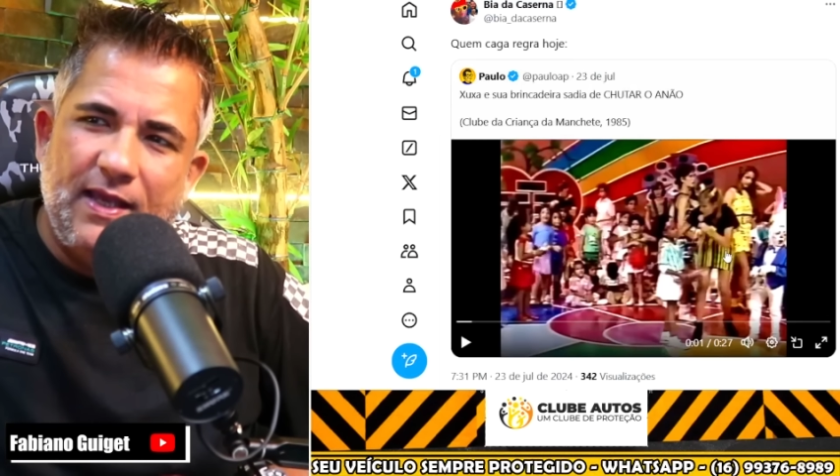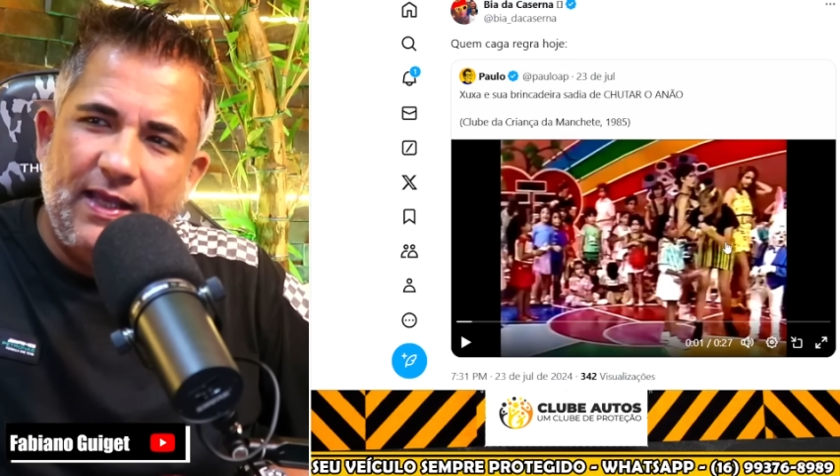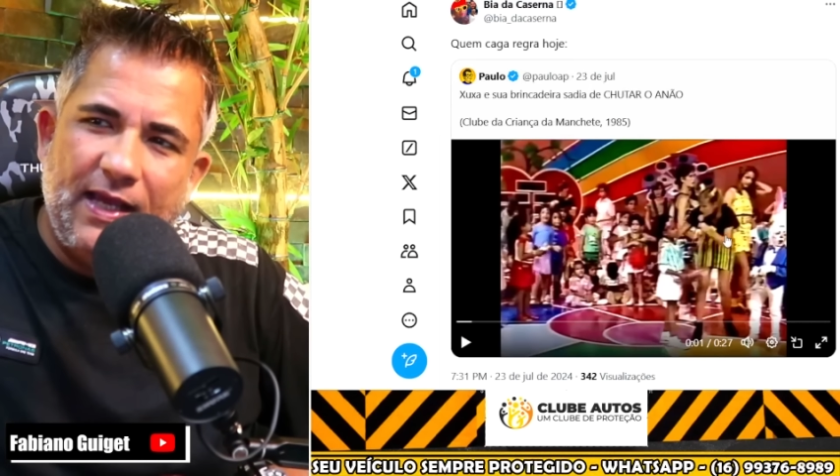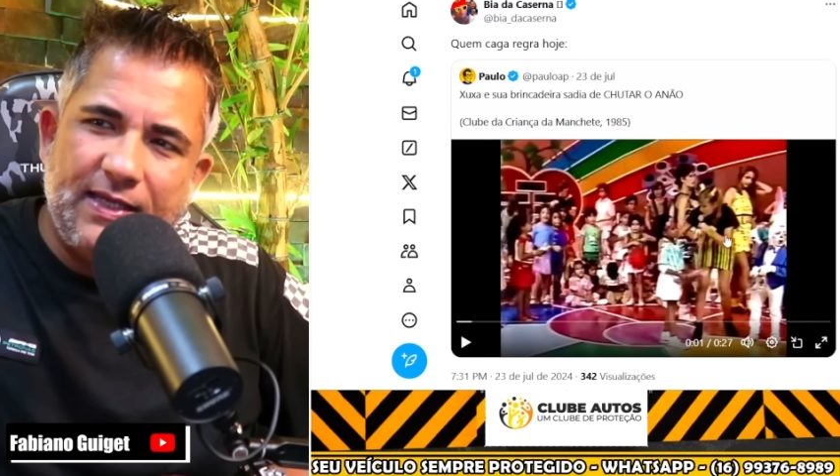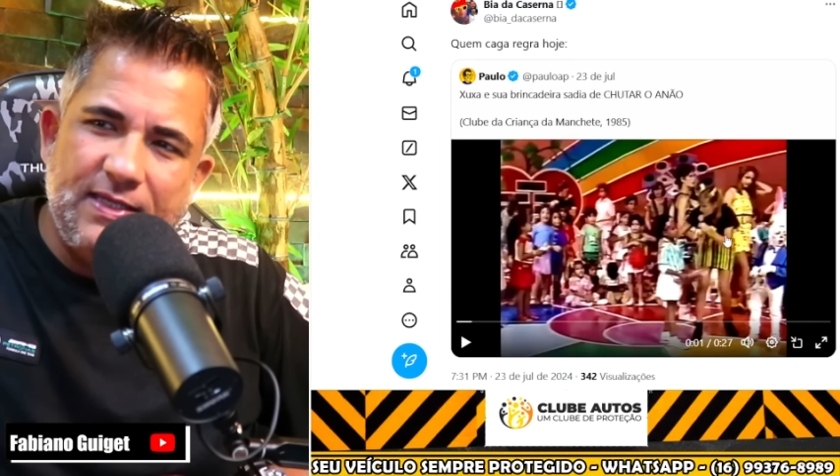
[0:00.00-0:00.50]

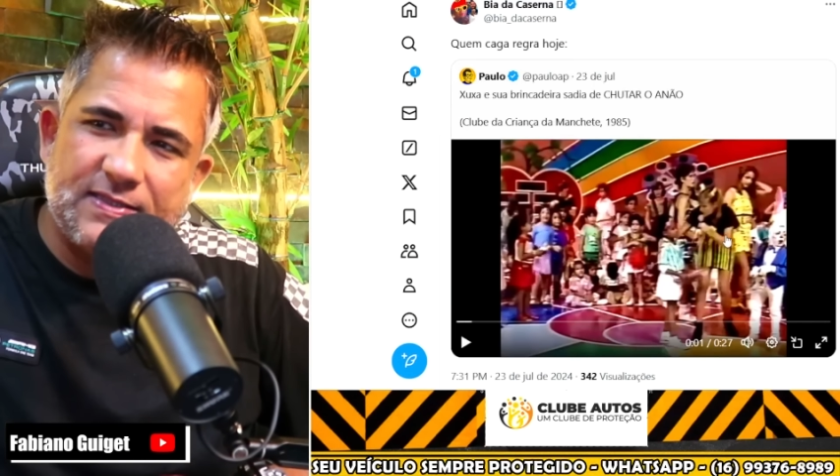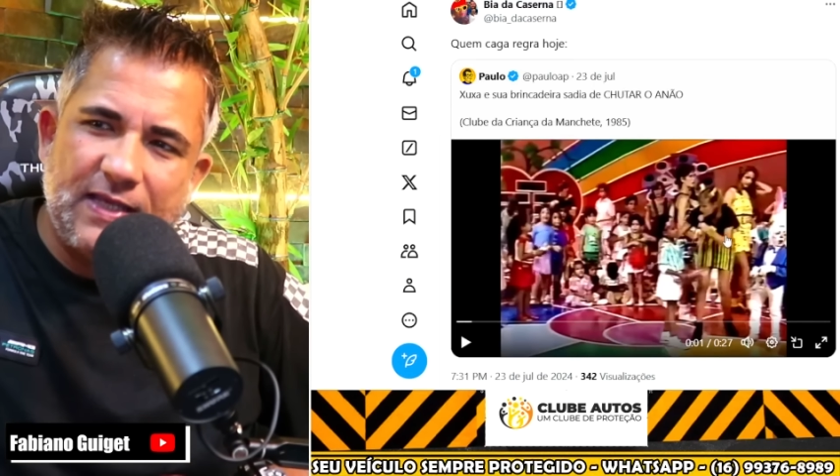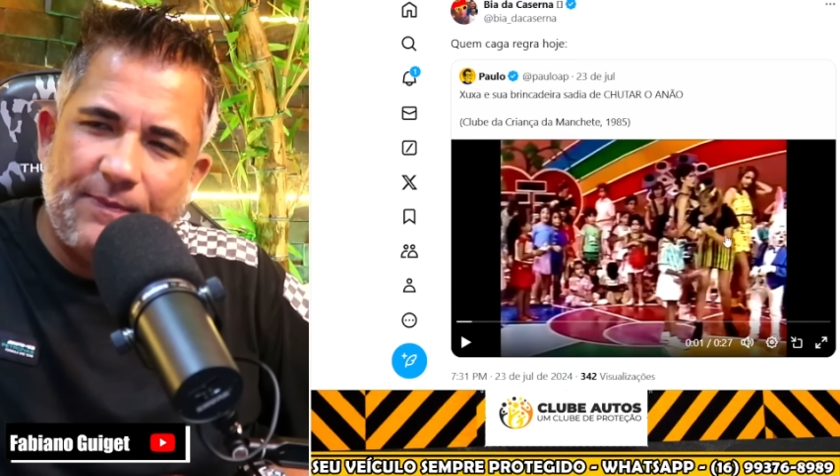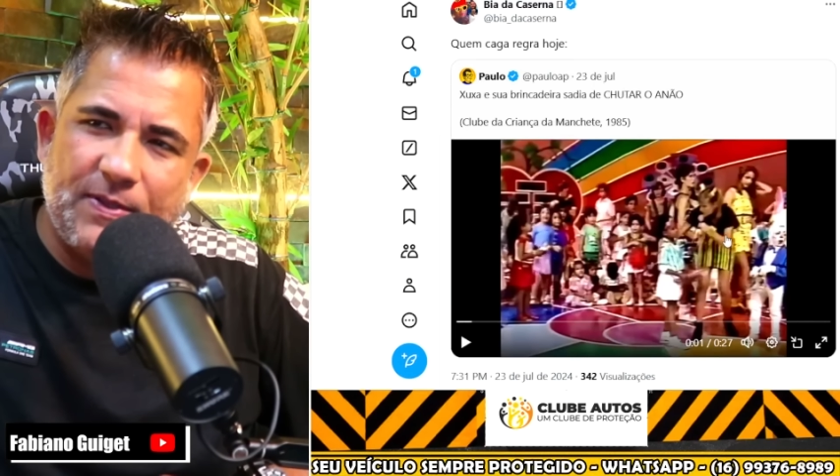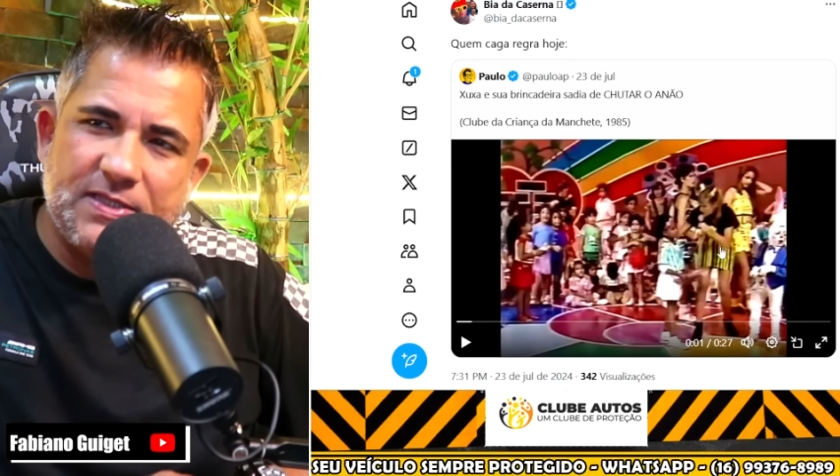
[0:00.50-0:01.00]
Aqui está
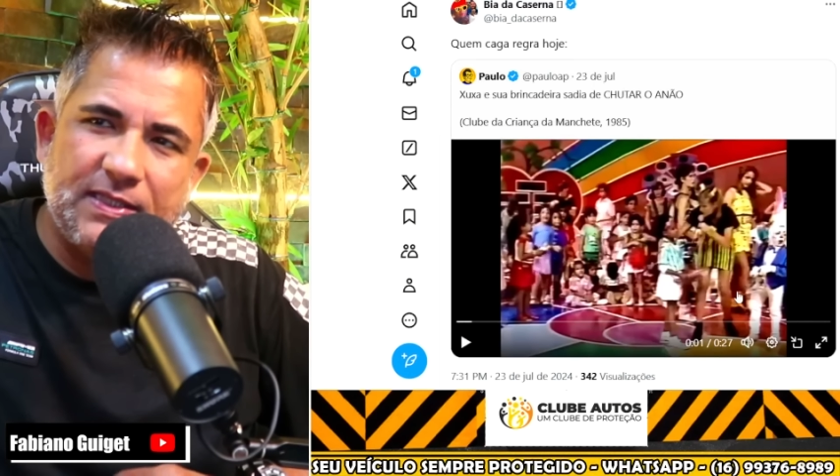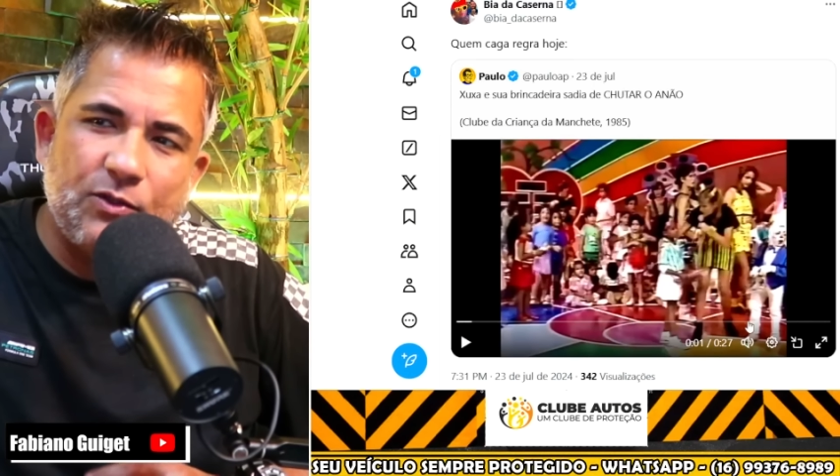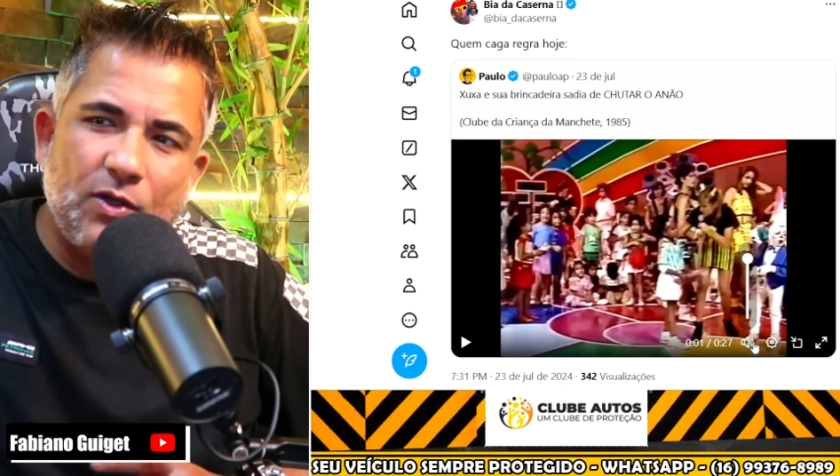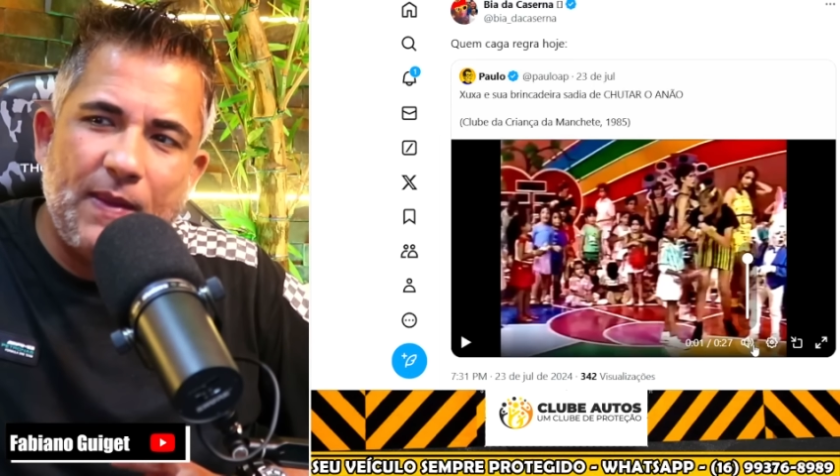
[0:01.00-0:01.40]
a apresentadora.